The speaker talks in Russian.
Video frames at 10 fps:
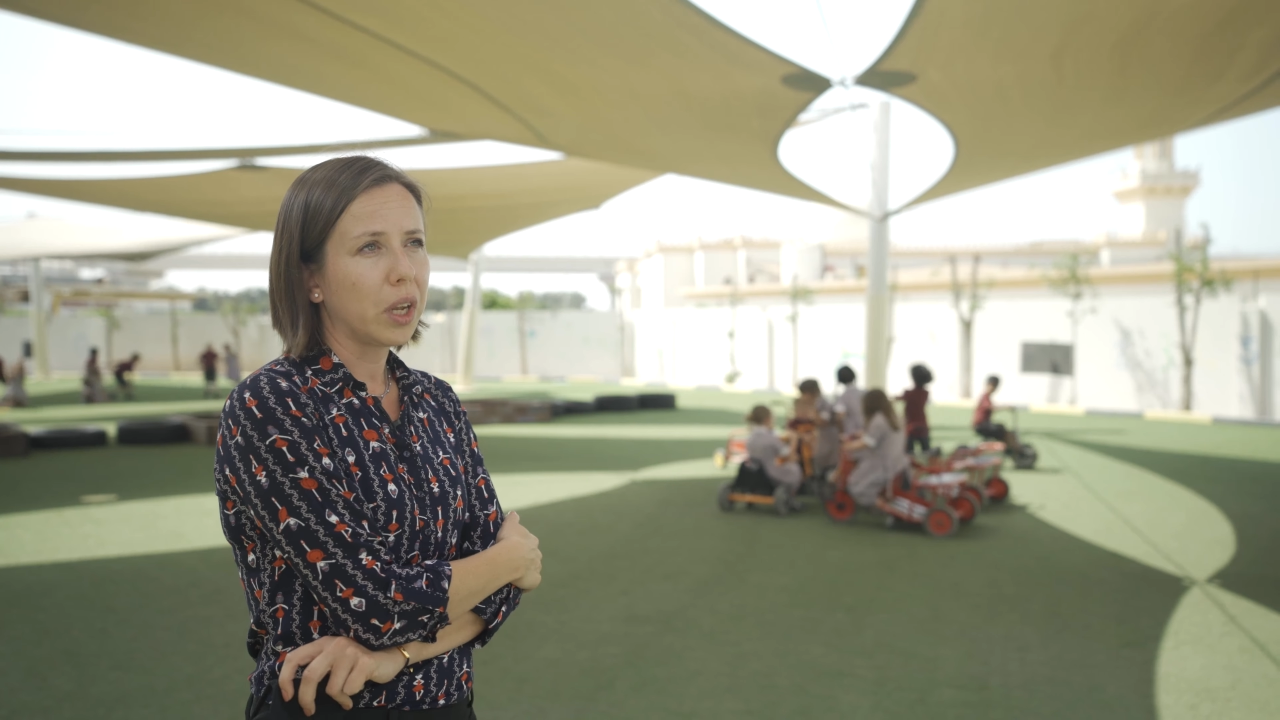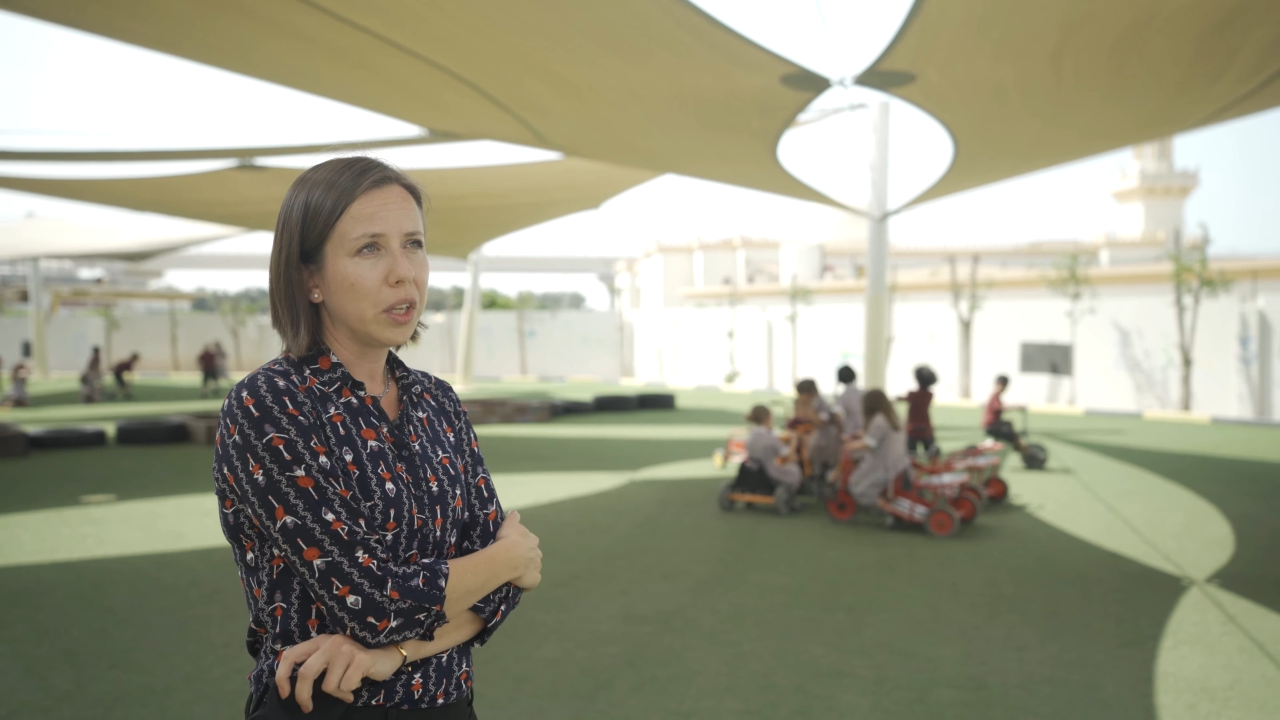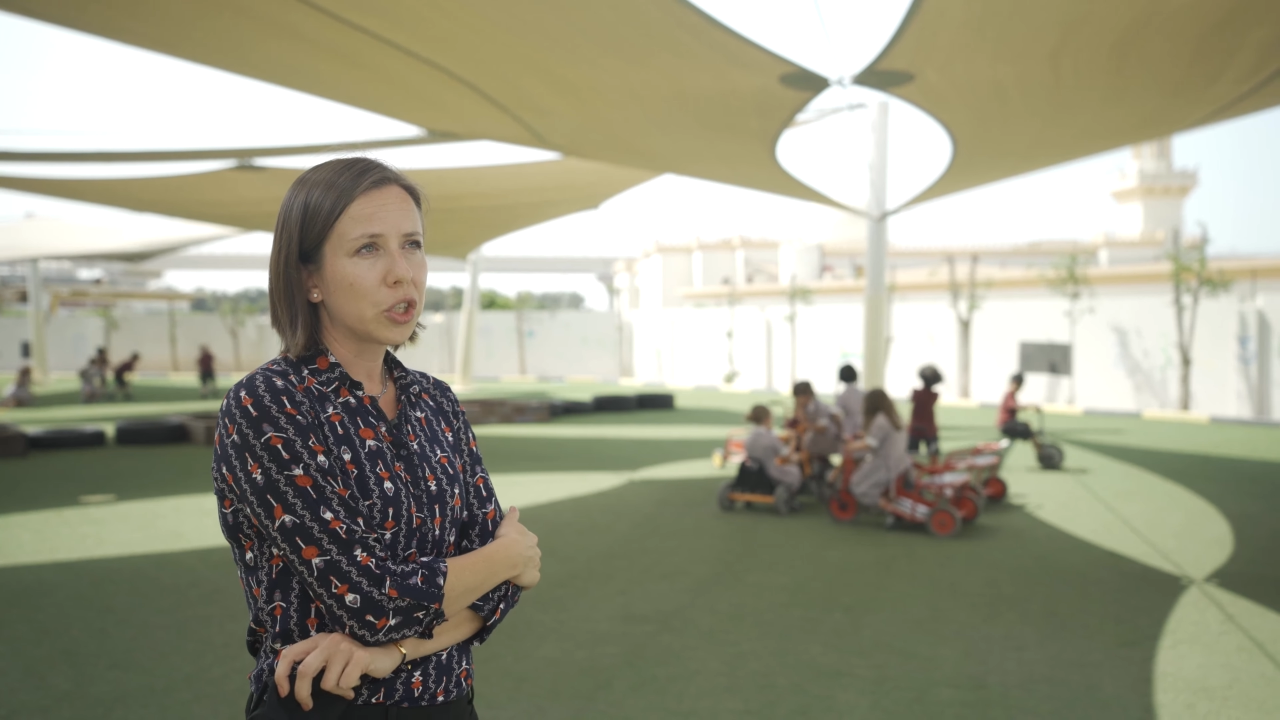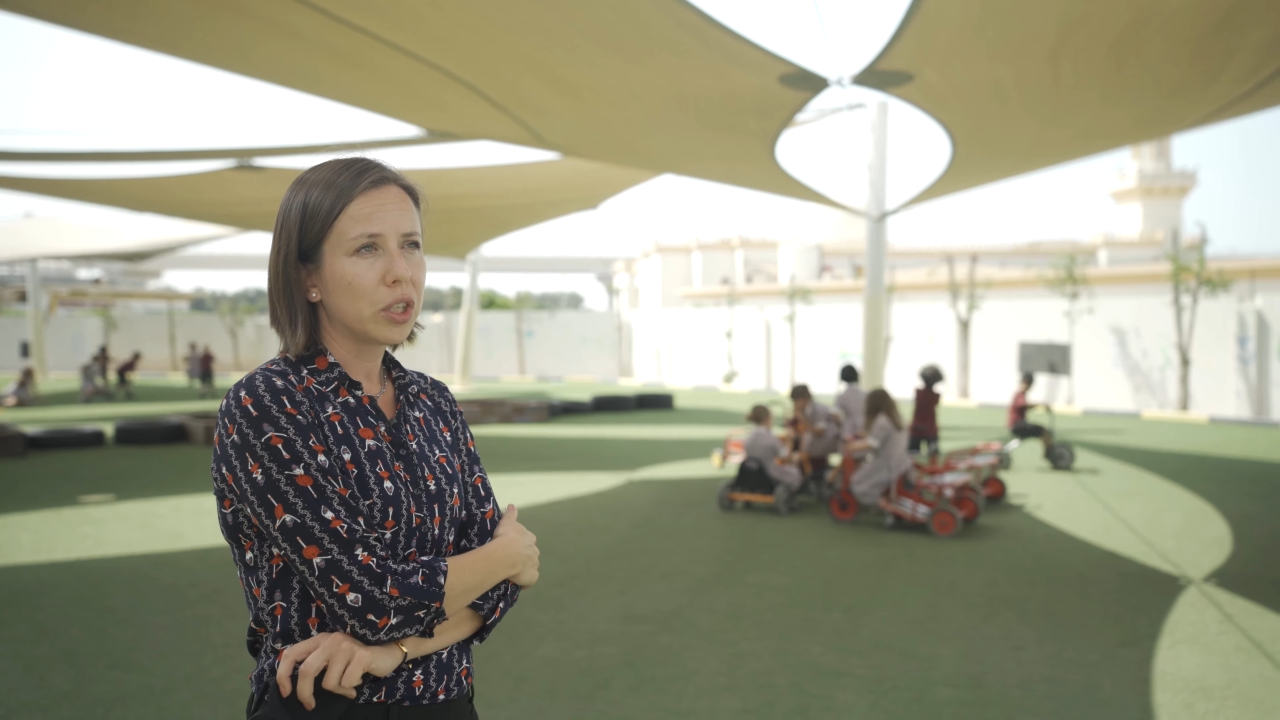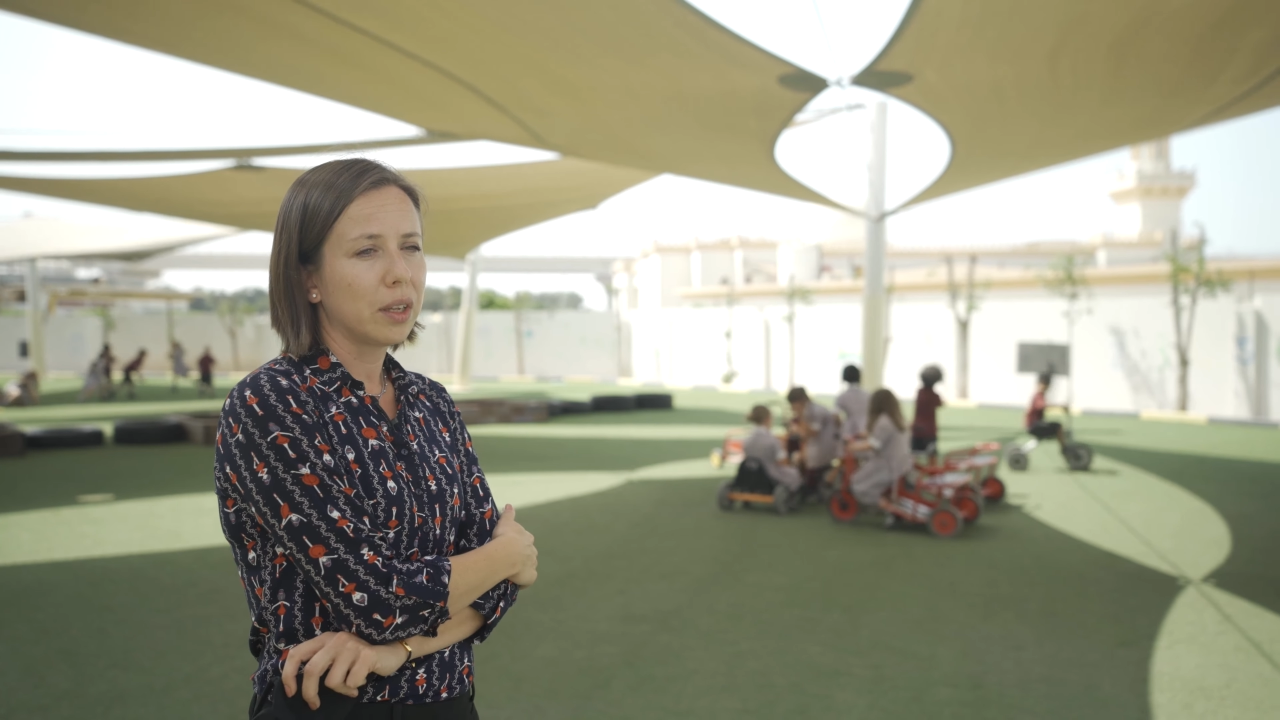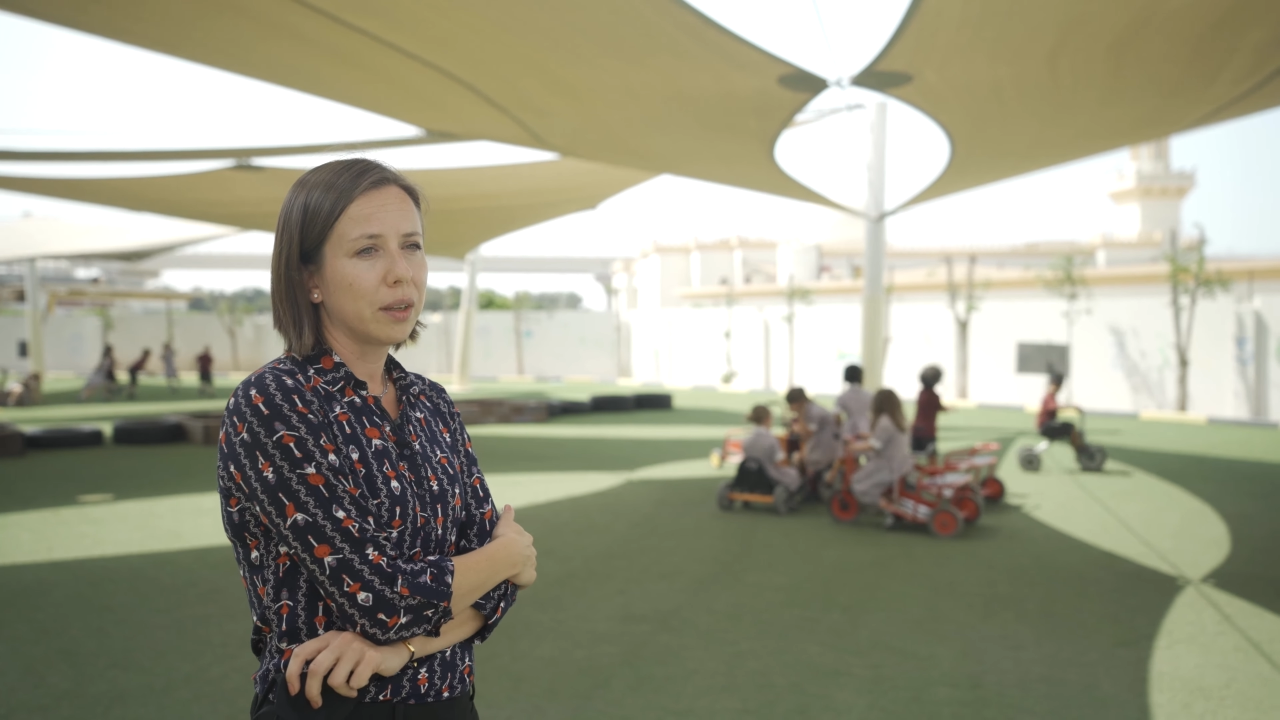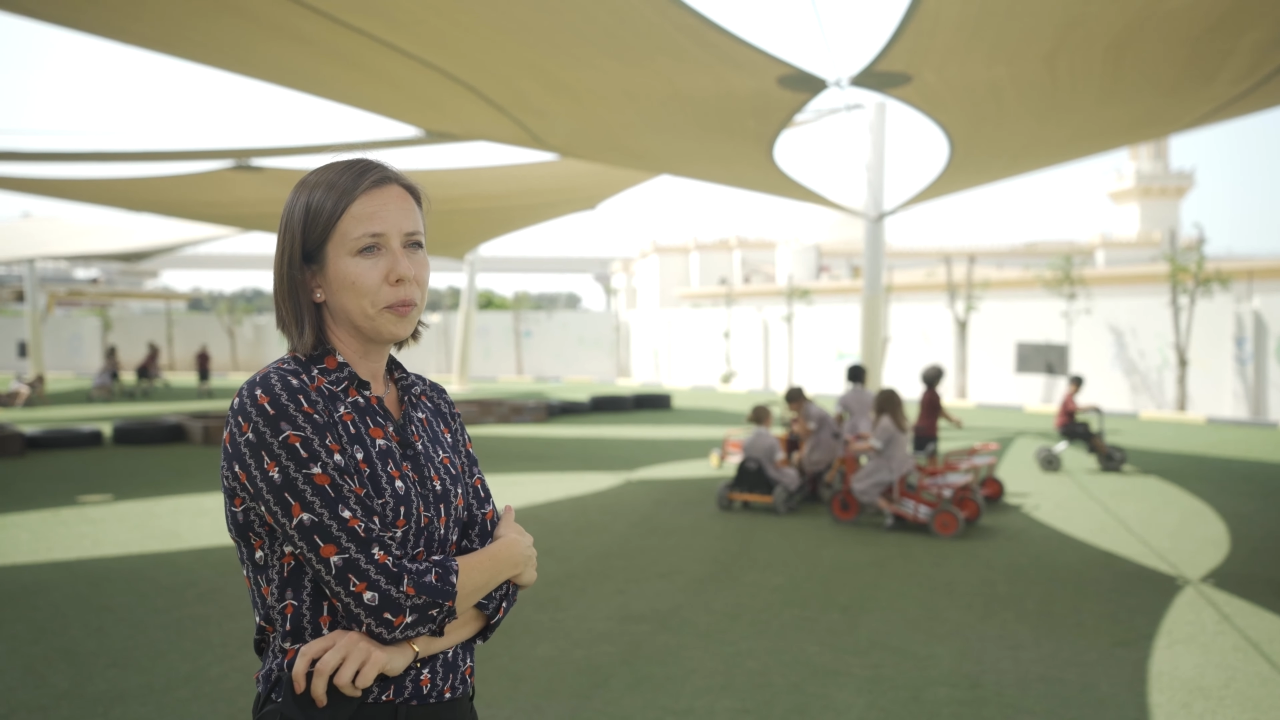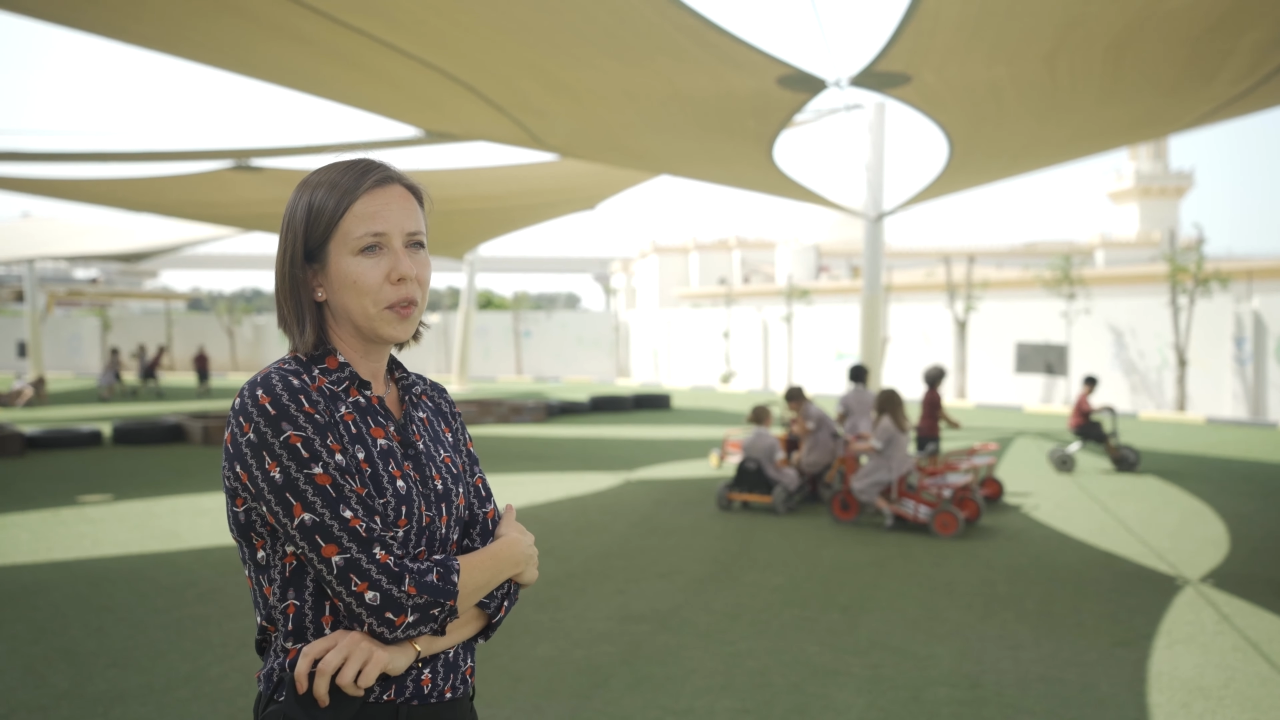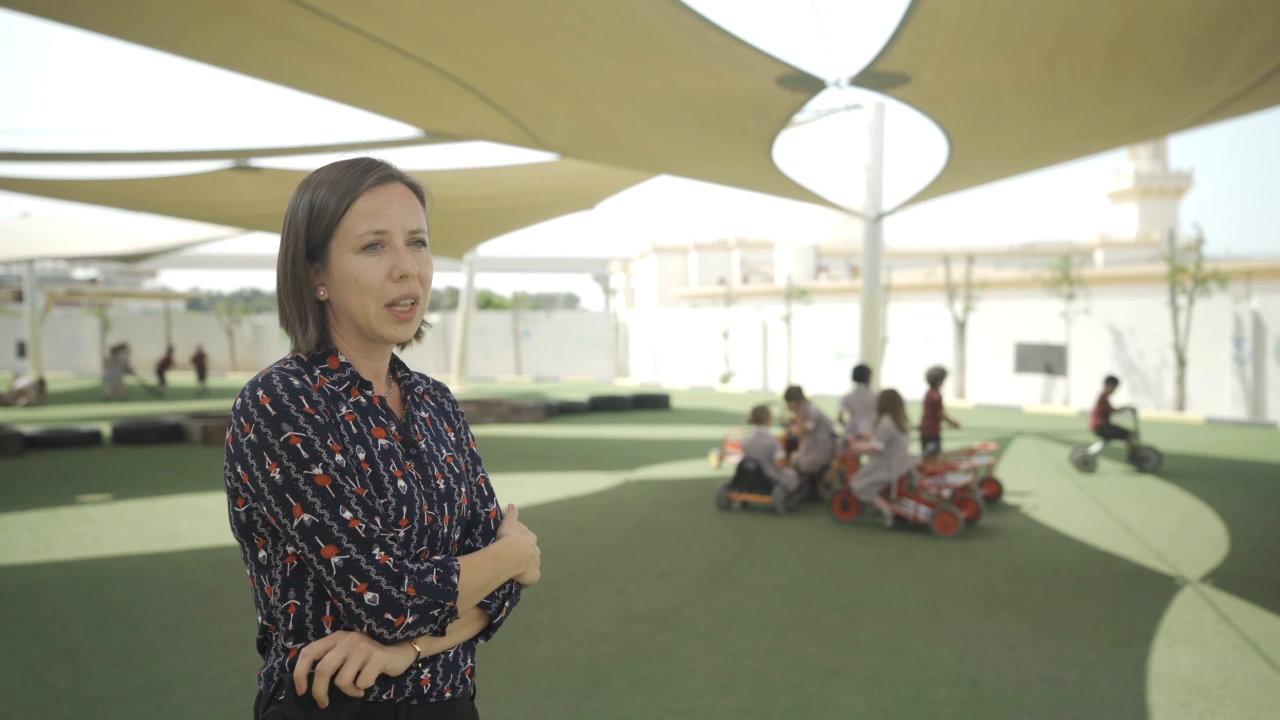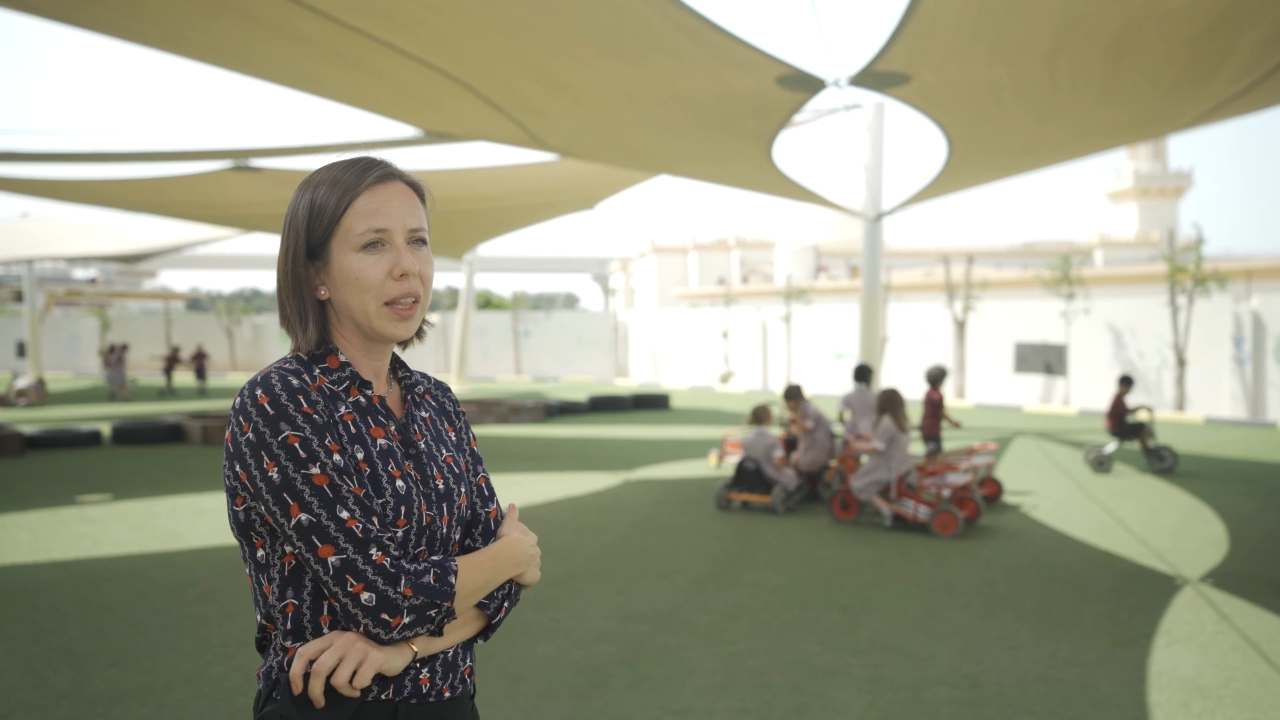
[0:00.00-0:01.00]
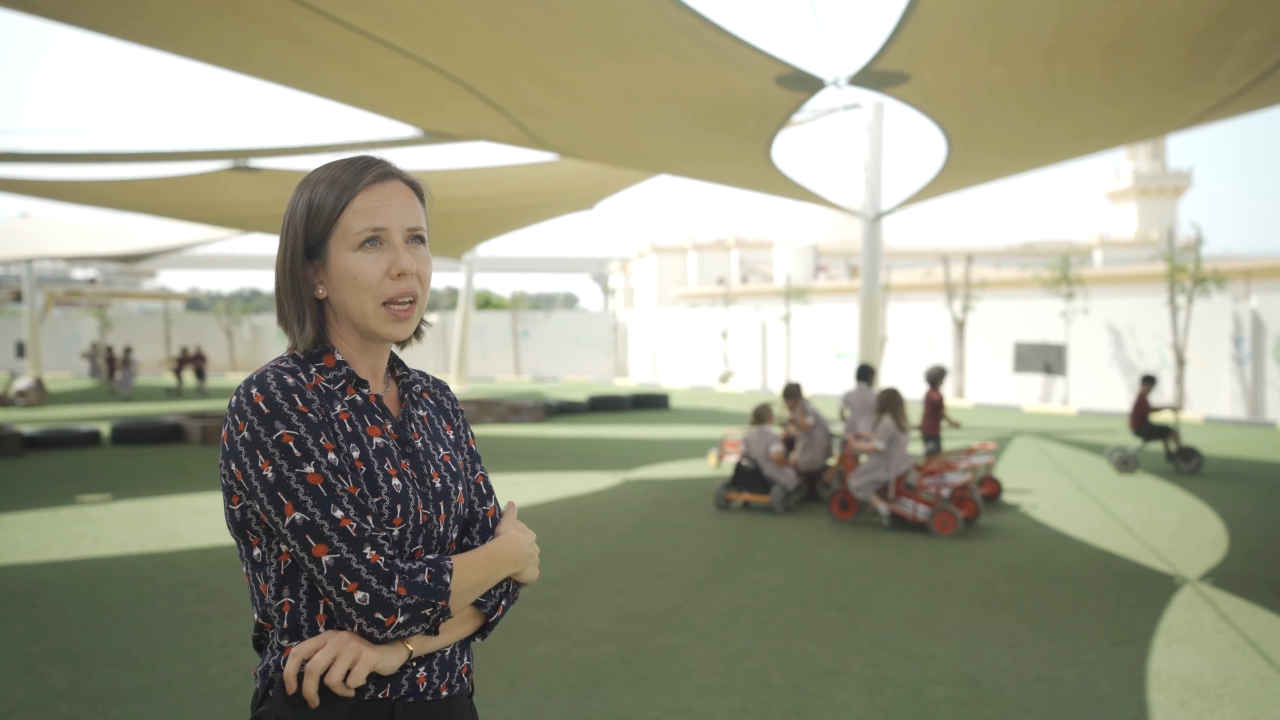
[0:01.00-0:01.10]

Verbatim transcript: конечно, для